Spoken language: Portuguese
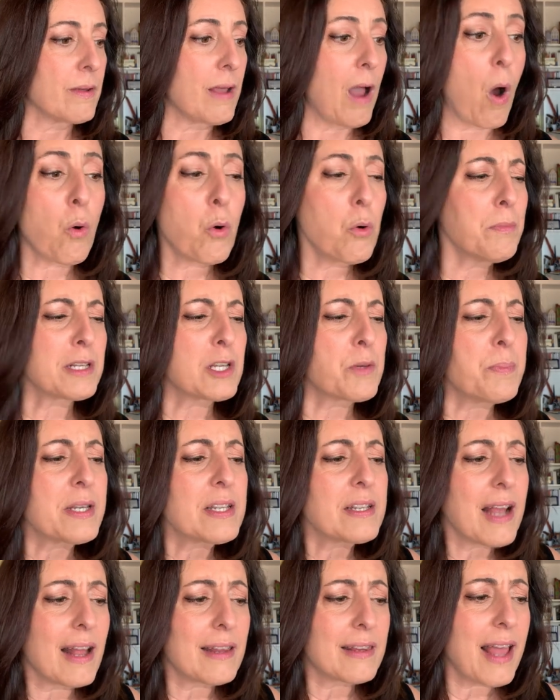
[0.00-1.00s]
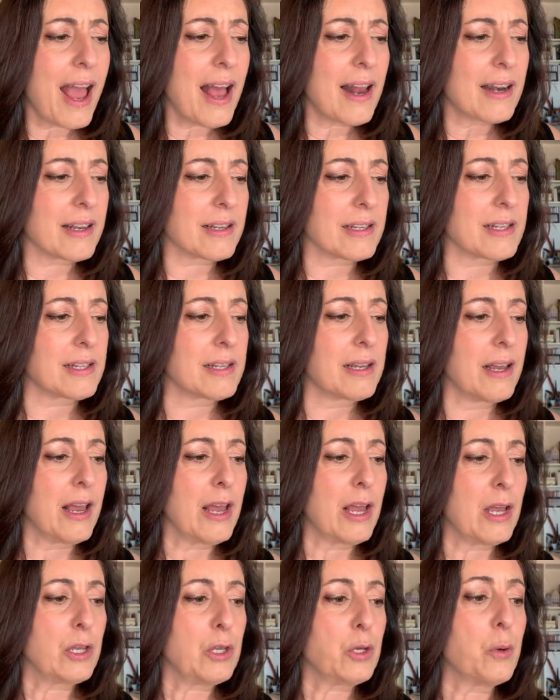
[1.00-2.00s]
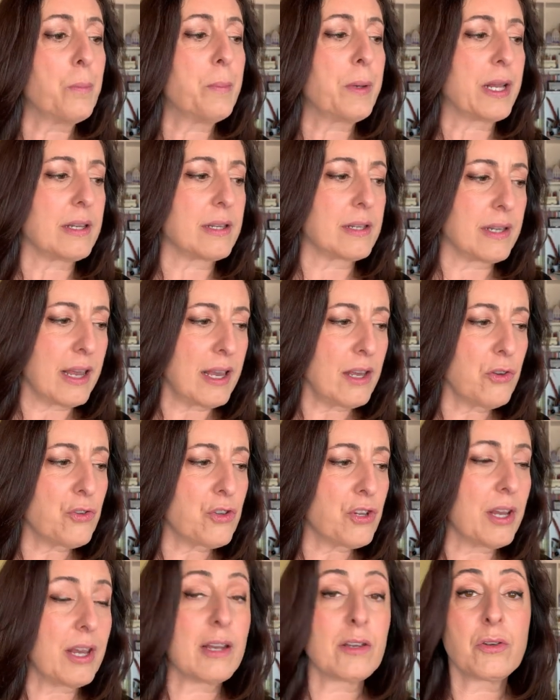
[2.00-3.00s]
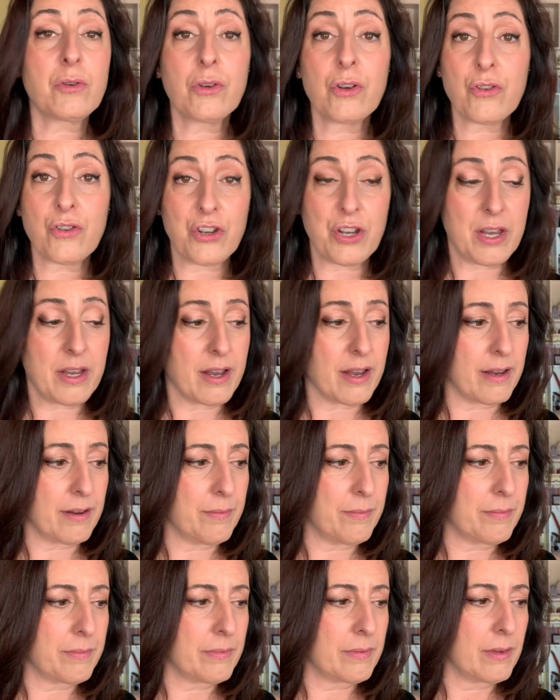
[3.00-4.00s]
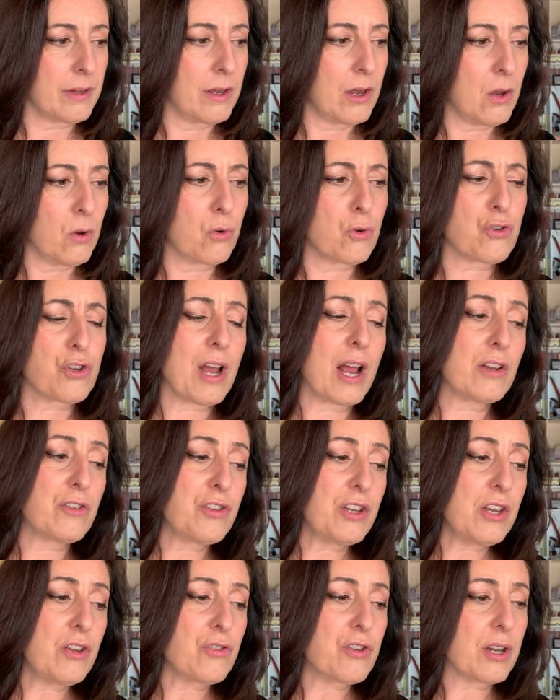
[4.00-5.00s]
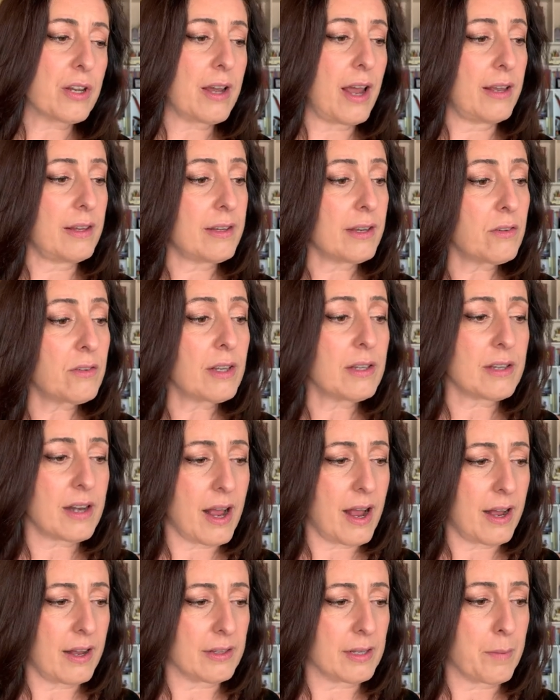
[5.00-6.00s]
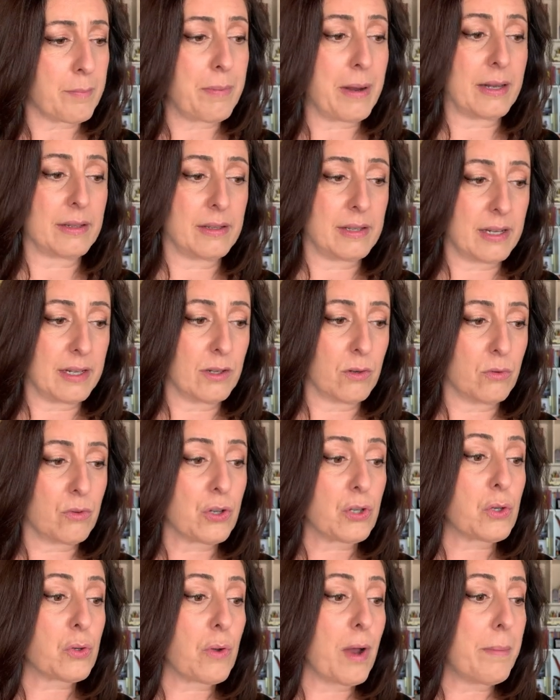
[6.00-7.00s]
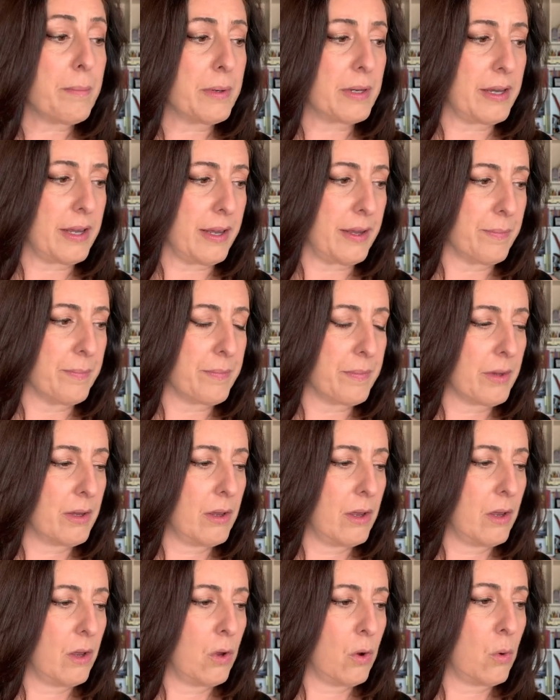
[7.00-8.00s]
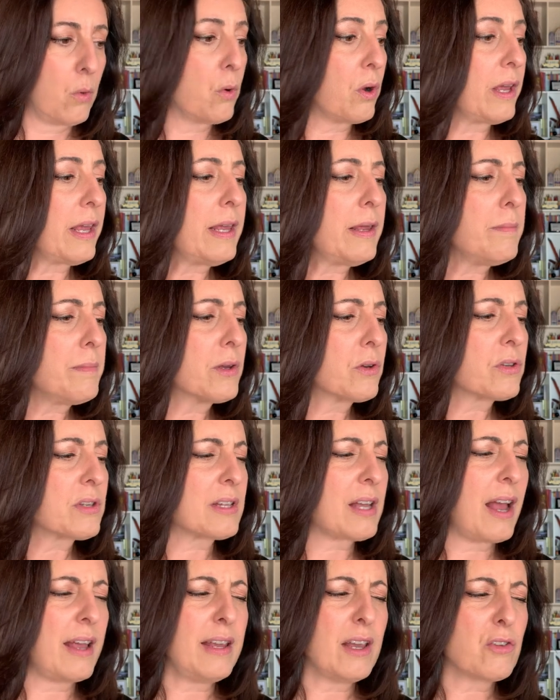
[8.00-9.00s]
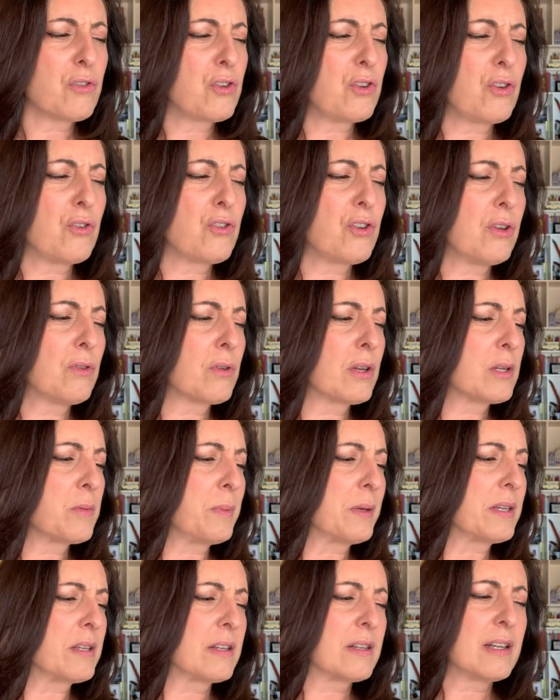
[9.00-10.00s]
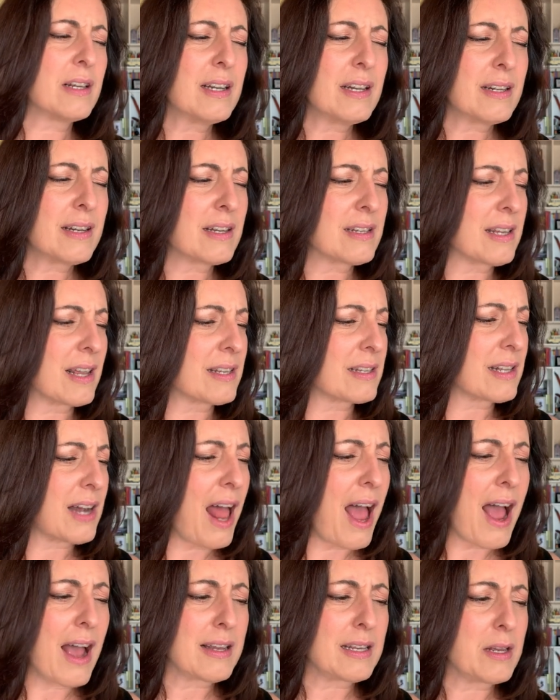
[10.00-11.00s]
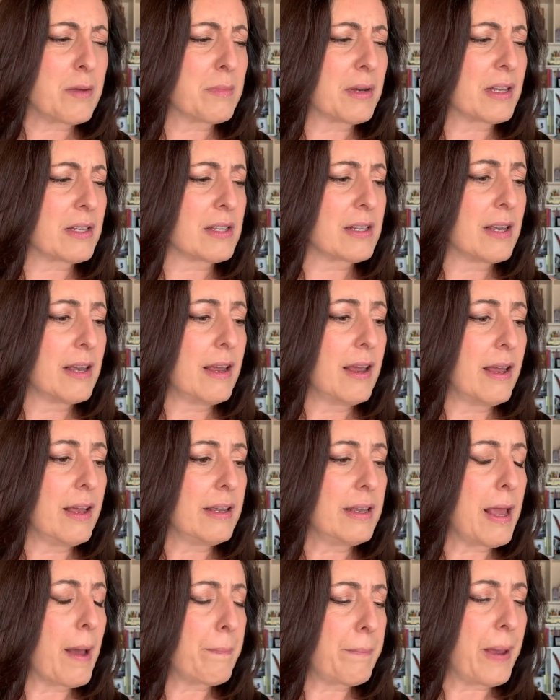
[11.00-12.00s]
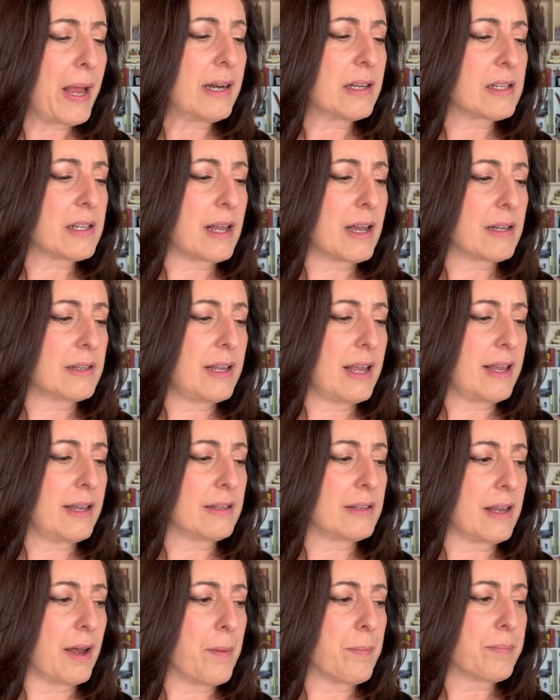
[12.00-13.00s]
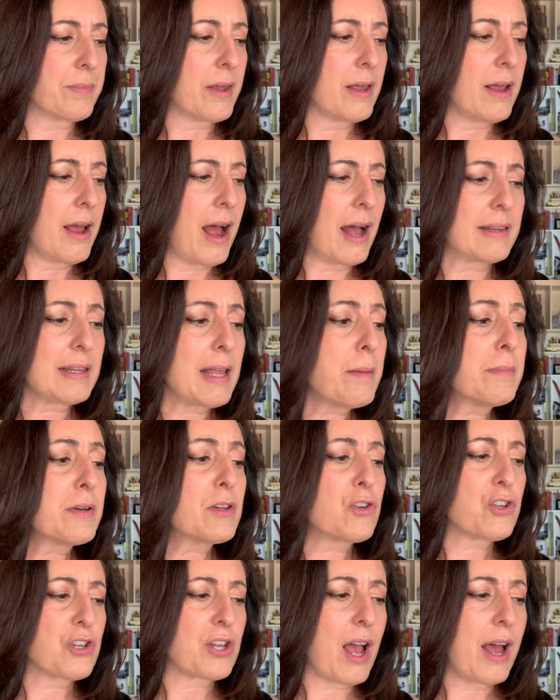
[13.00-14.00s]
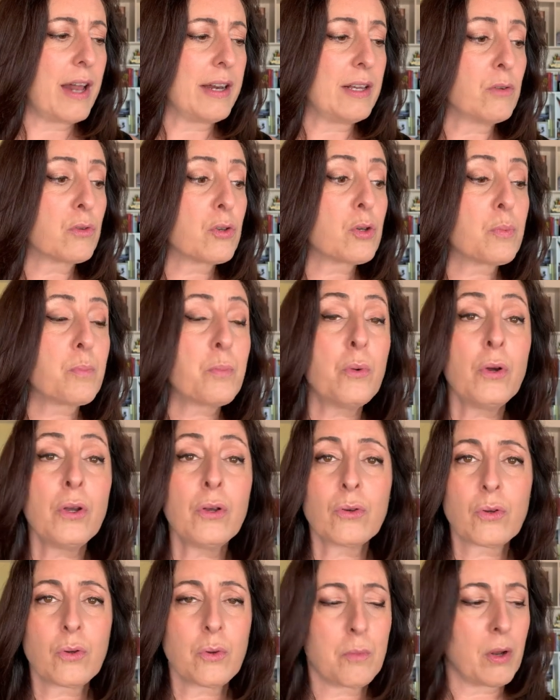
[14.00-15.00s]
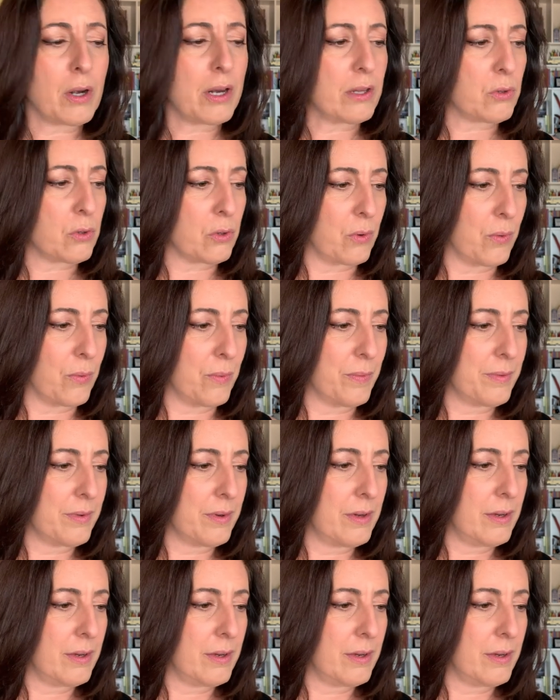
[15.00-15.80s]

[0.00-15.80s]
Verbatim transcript: Algumas piscadelas e o presente ressurgia. Os jardins de Caetano Andrada, patrão de sua mãe. O rímel saía atingindo as pestanas, as lágrimas e a pele sardenta até mancharem os punhos do moletom.